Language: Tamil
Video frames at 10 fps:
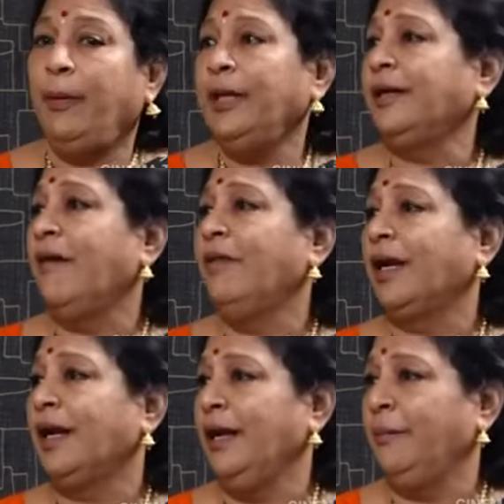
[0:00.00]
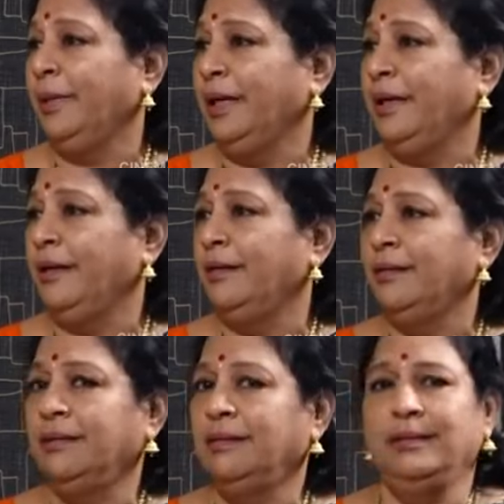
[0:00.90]
அப்புறம் எதுக்கு அவளை கல்யாணம் பண்ணிக்கிட்டேன்
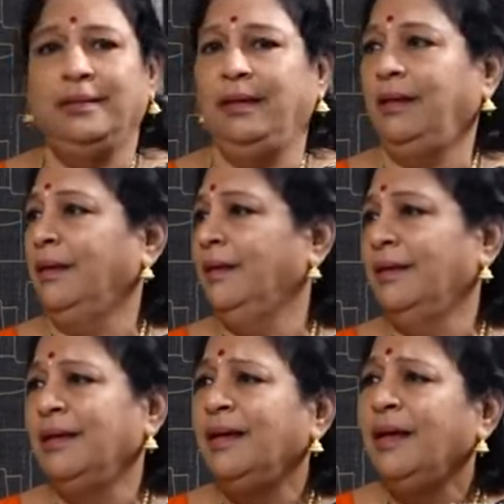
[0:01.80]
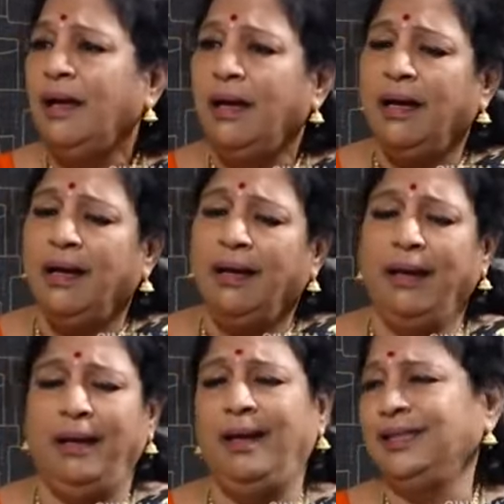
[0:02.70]
இல்ல
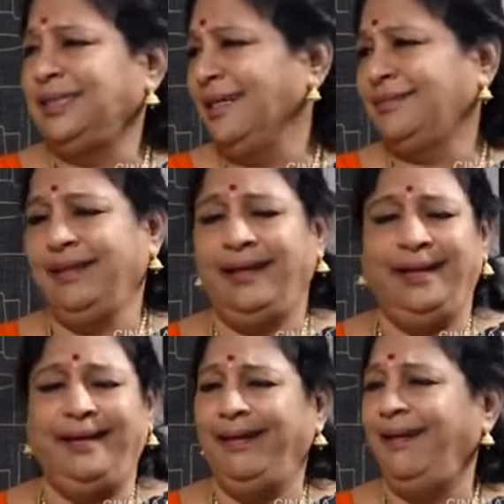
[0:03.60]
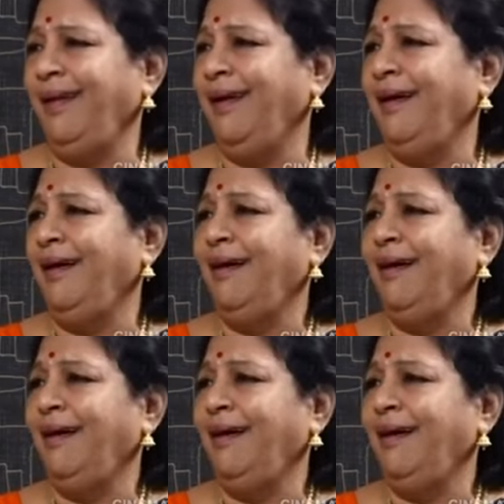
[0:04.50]
இல்ல சக்தி இல்ல